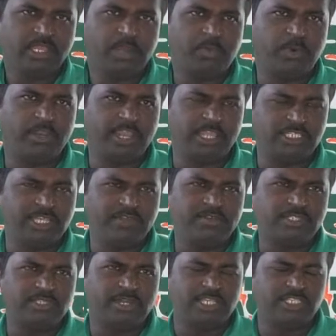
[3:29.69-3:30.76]
ఇప్పుడు నేను
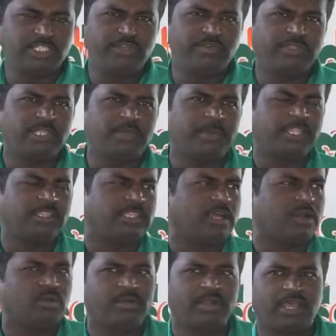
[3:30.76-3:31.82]
జీవిస్తున్న జీవితం అంతా
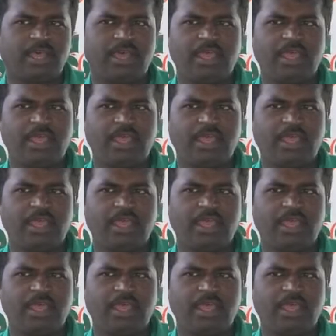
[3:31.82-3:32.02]
కూడా